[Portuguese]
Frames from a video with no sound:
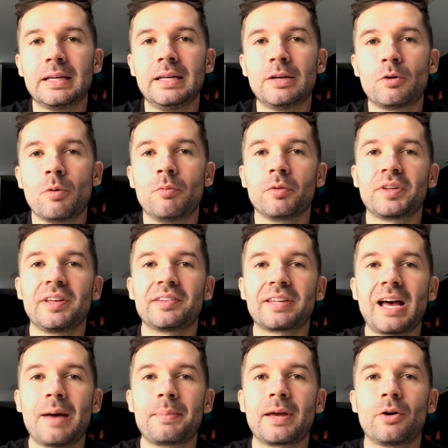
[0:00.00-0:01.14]
E como vocês
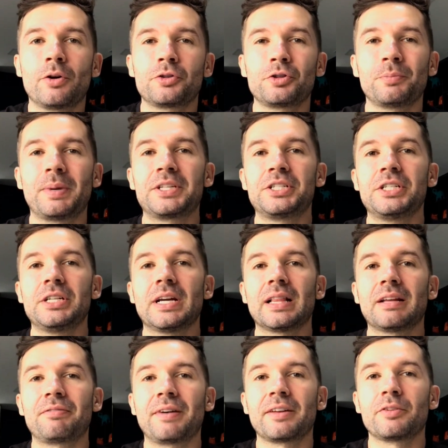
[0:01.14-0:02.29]
sabem, a osteopatia
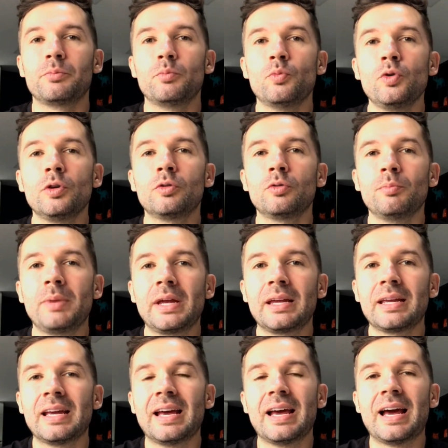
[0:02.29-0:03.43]
ela faz muito bem